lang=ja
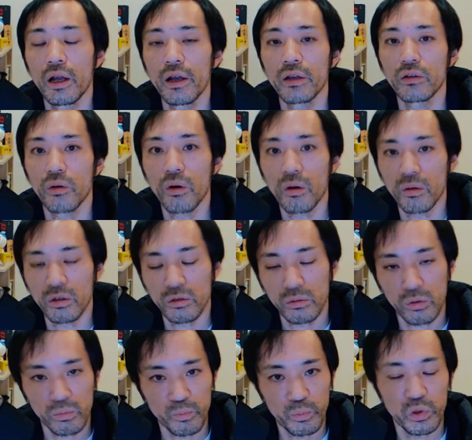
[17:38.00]
の
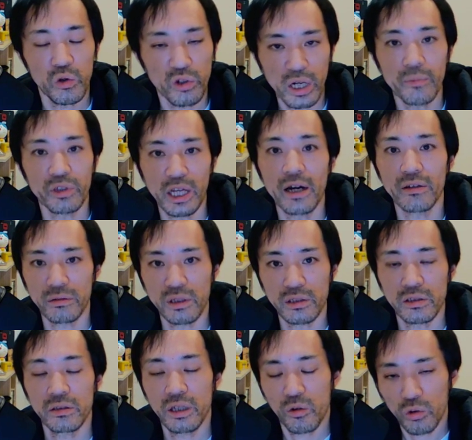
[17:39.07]
プログラムにあるんで
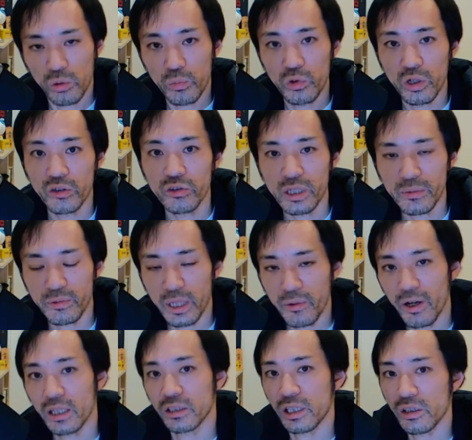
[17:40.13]
すでこのプログラムで
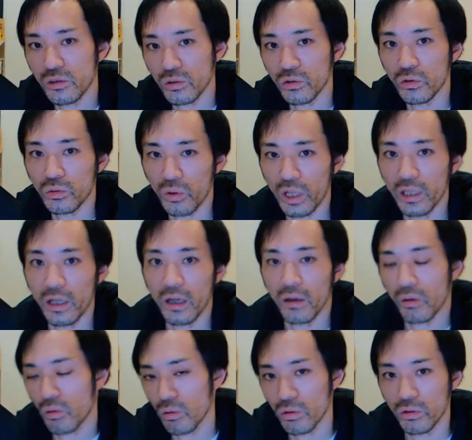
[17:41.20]
は専属の
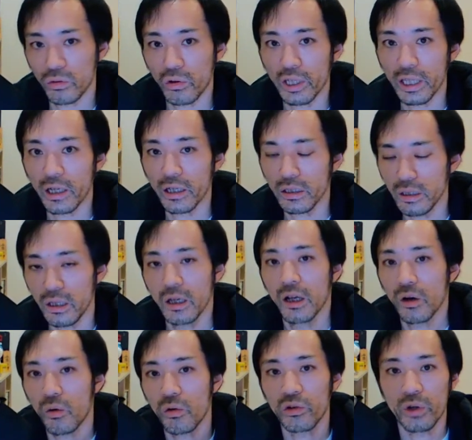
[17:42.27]
トレーナートレーナーがいて
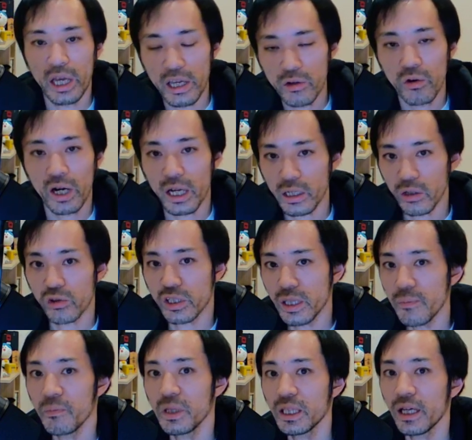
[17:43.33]
こういう栄養管理をし
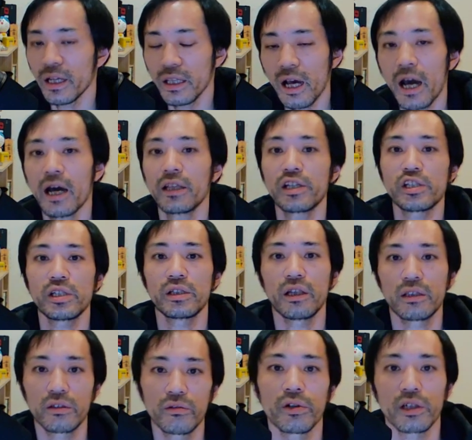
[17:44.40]
てみたいな話に
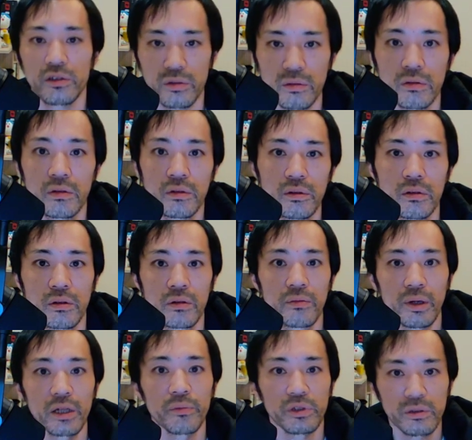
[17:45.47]
なってくるわけですよ。
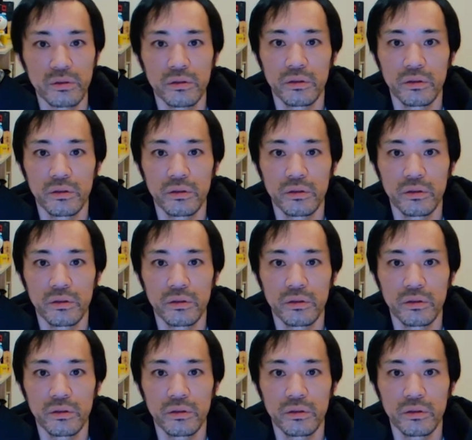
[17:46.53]
わかります